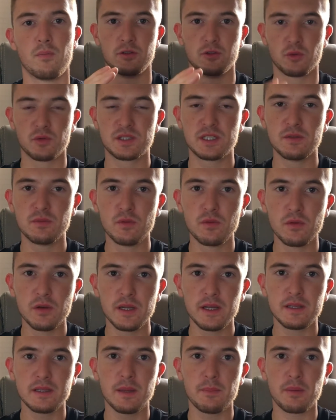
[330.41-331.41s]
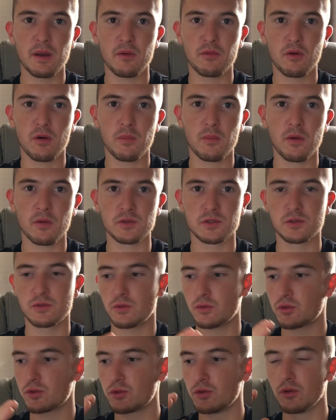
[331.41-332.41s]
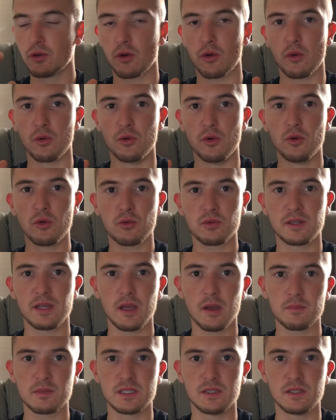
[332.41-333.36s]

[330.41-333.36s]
Donc si vous voulez des performances sur le long terme,